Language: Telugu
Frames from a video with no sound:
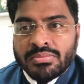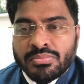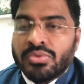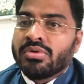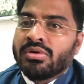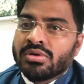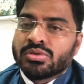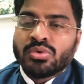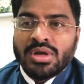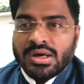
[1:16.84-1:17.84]
పూర్వం ఒక
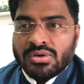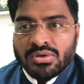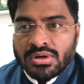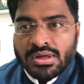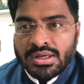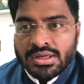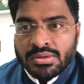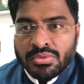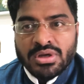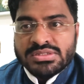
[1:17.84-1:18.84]
తుగ్లక్ అని ఒక
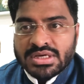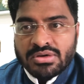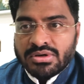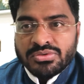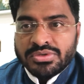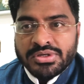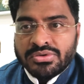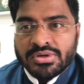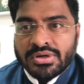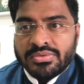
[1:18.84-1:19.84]
మొఘల్ చక్రవర్తి
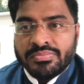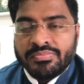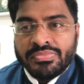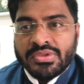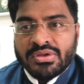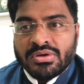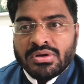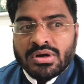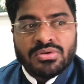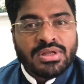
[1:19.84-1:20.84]
ఉండేటోడాడు
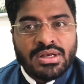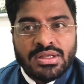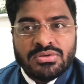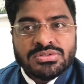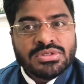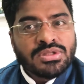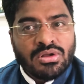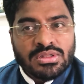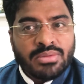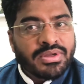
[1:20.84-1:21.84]
వాడు ఢిల్లీ నుంచి
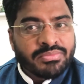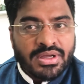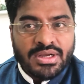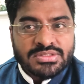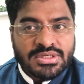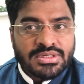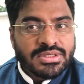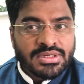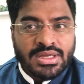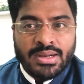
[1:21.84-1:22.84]
దౌలతాబాద్ మహారాష్ట్రకి
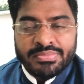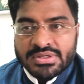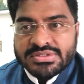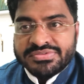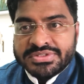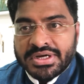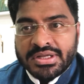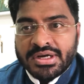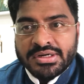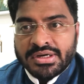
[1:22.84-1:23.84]
క్యాపిటల్ షిఫ్ట్
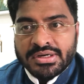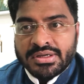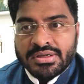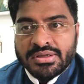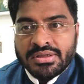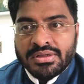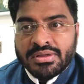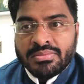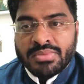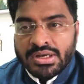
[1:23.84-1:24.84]
చేయండి అని అంట
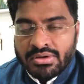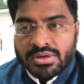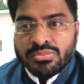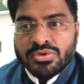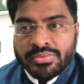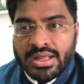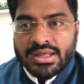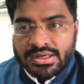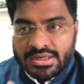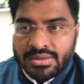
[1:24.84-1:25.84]
మళ్ళీ మనకి మూడు
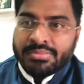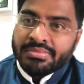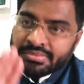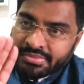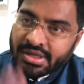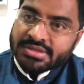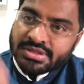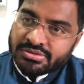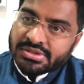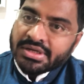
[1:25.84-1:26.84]
బాగాలేక
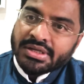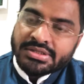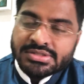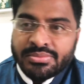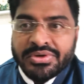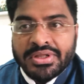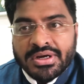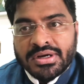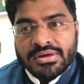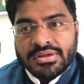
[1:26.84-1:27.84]
మహారాష్ట్ర నుంచి వెనక తీసుకుపోండి అని
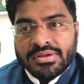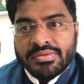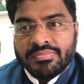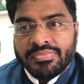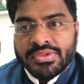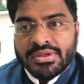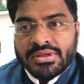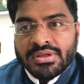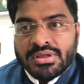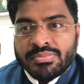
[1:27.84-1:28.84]
అంట
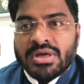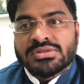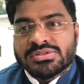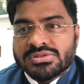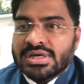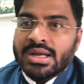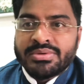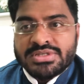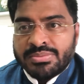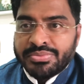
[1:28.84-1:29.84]
ఈ ప్రాసెస్లో
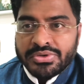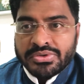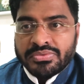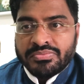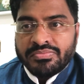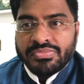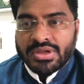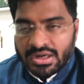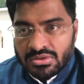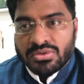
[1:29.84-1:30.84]
చాలామంది చనిపోయారు
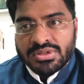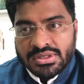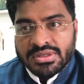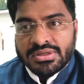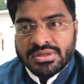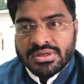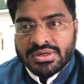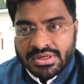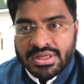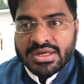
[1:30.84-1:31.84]
అట్లుంది
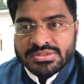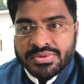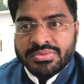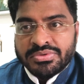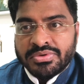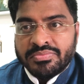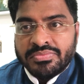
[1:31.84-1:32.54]
ఈ టీఆర్ఎస్ ప్రభుత్వం